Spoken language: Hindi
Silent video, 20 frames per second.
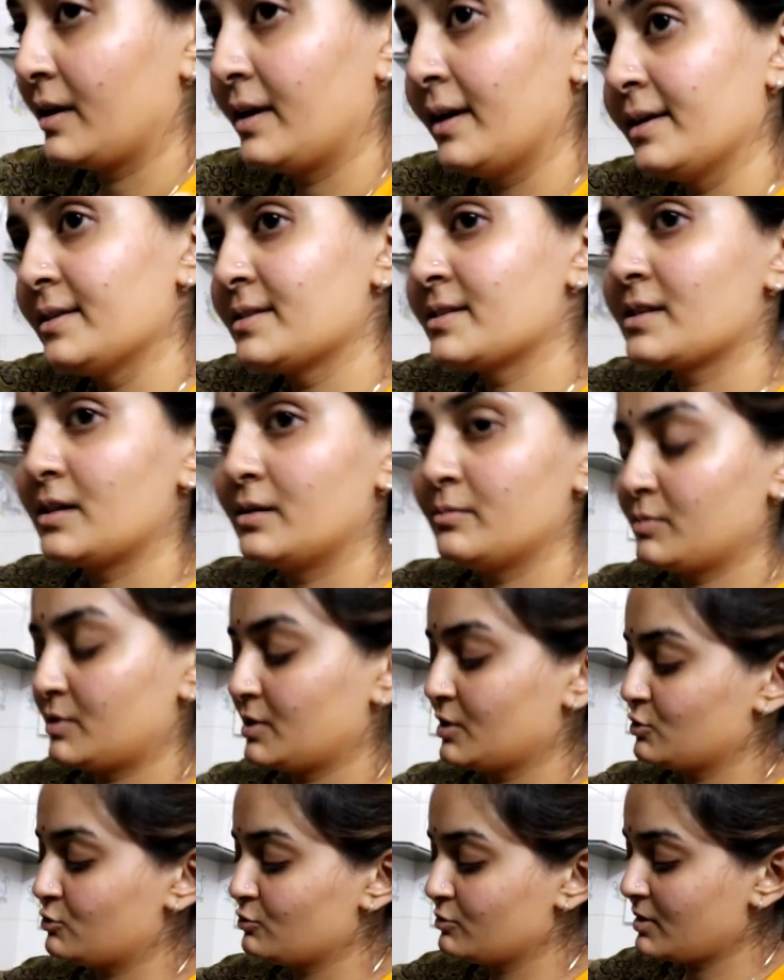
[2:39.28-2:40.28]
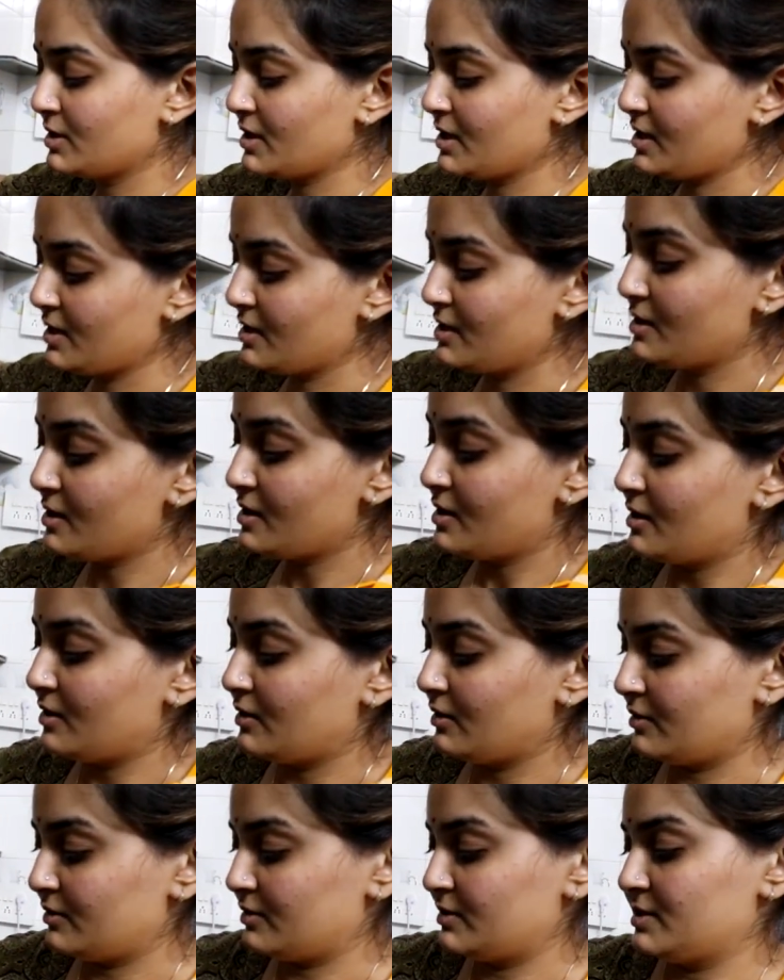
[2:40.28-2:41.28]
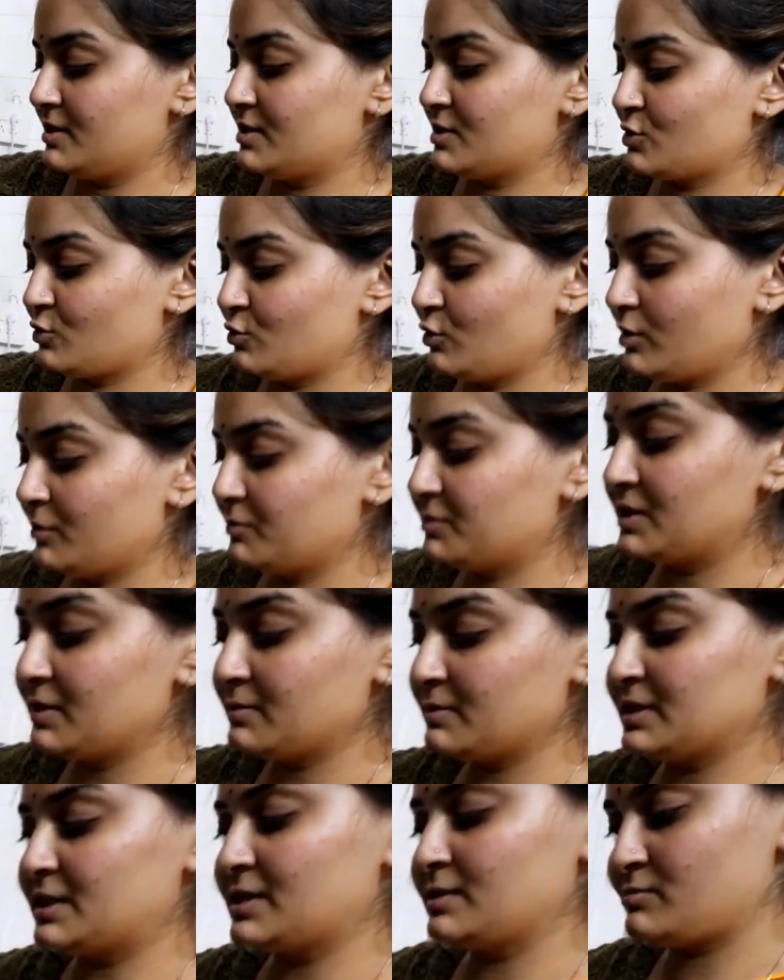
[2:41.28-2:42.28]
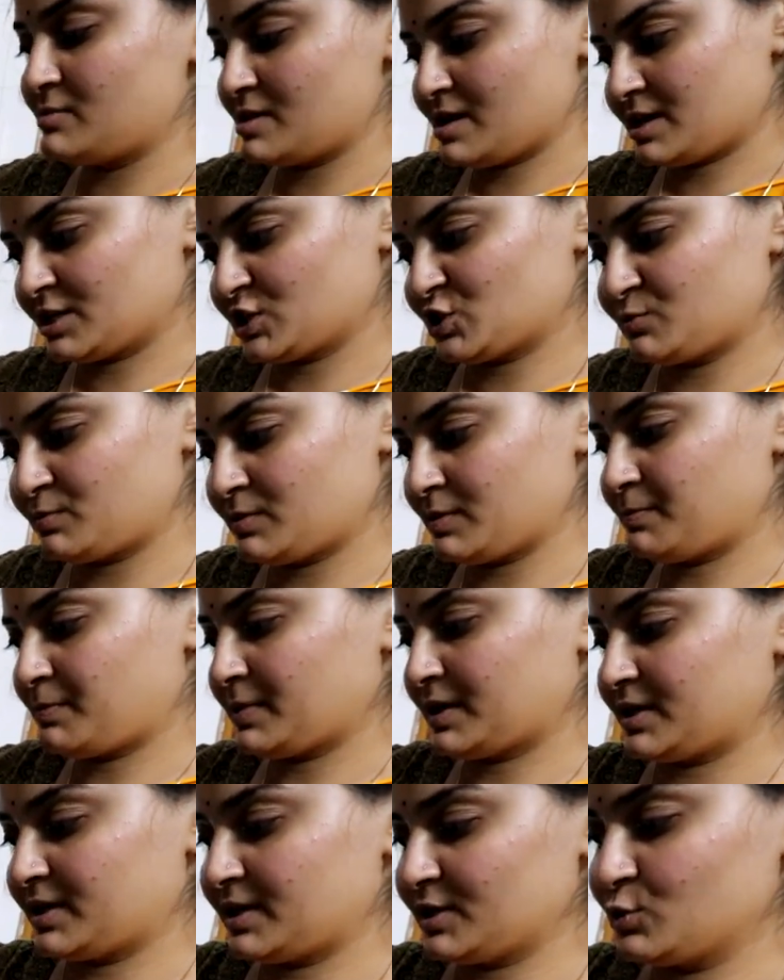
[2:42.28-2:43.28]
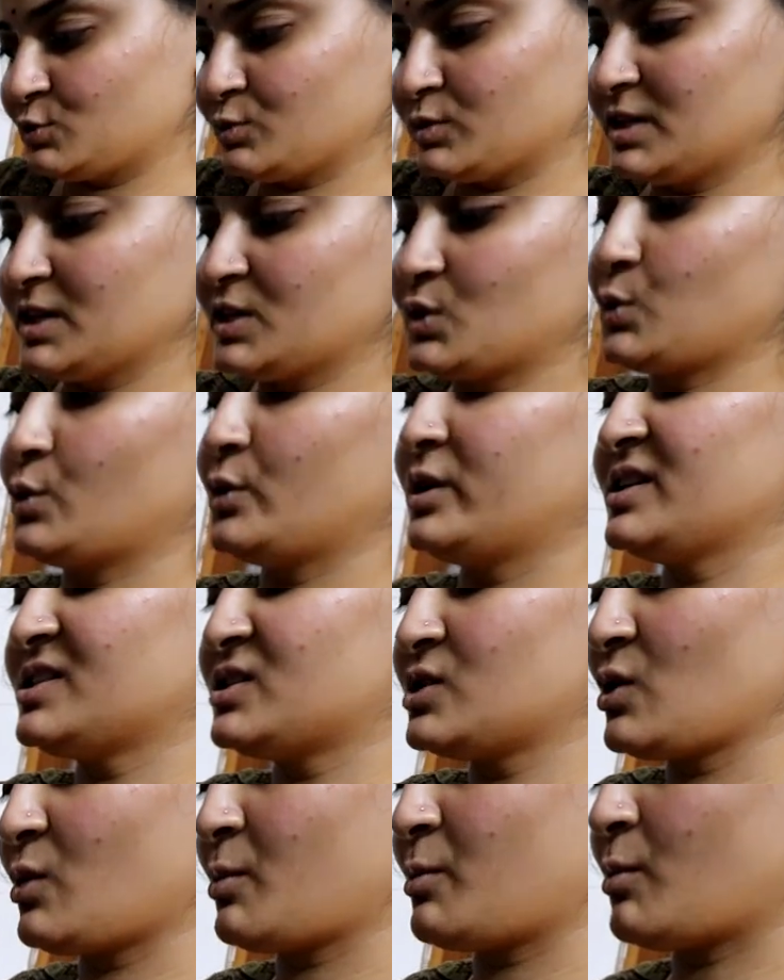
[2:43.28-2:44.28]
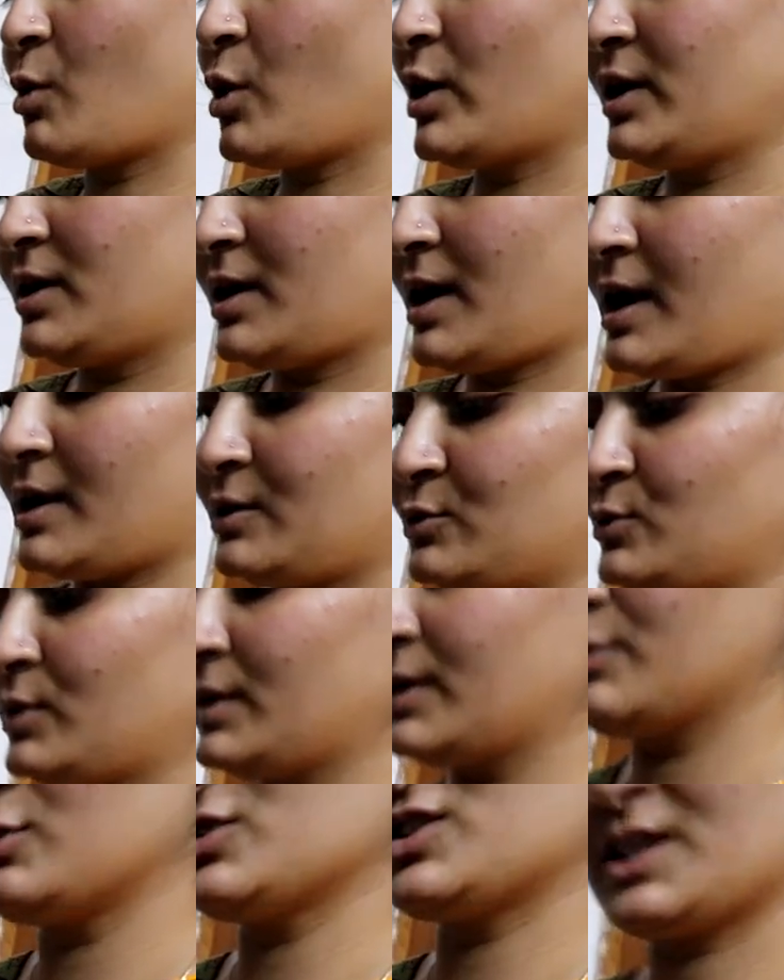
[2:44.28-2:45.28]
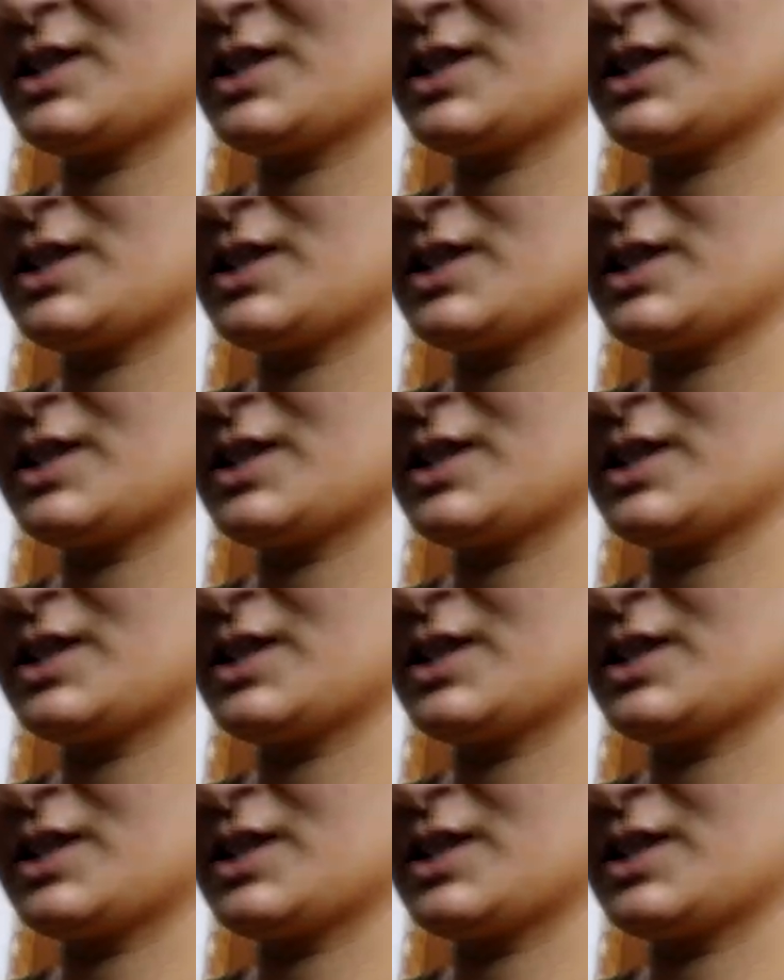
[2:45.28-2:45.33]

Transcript: गैस कम कर दूँगी और इसको अब धीमी धीमी आंच पे पकने दूंगी थोड़े से बॉयल आलू हैं वो